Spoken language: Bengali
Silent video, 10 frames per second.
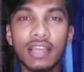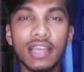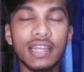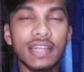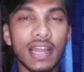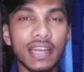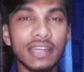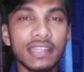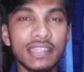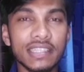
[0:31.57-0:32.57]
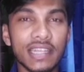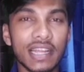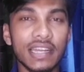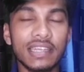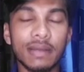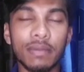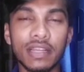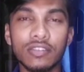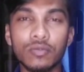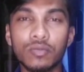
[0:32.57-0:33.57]
এই টার্গেটটি দিয়েছে টার্গেটটি
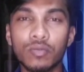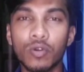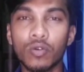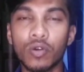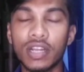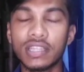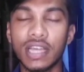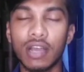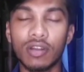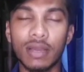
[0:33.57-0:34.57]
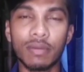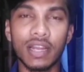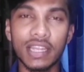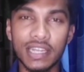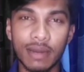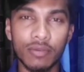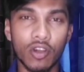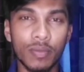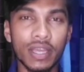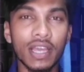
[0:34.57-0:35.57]
আপনাকে যদি পূরণ করেন তাহলে আপনার ইনকামটা
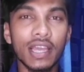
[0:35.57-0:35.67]
হবে